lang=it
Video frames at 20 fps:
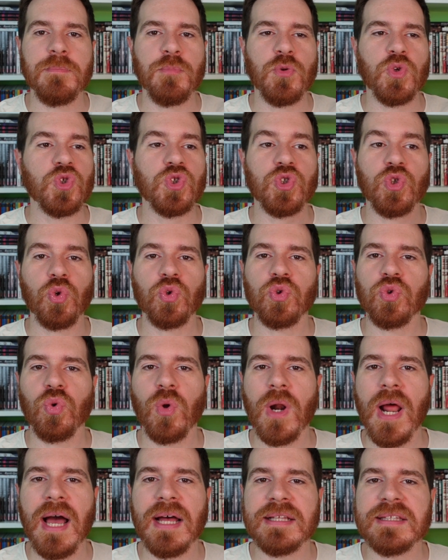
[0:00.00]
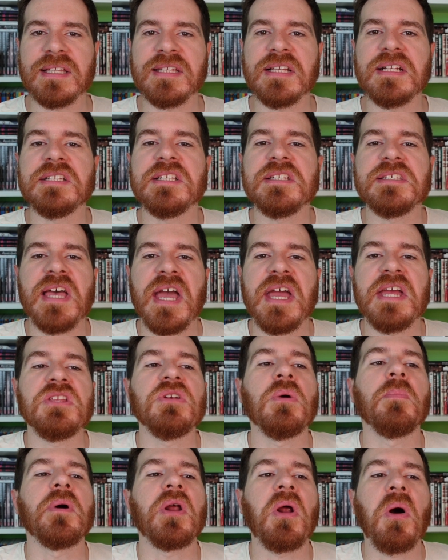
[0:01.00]
più strutturata del
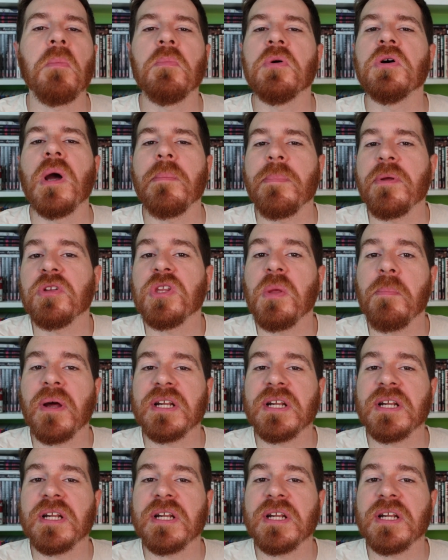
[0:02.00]
disegno, però beh, è pieno di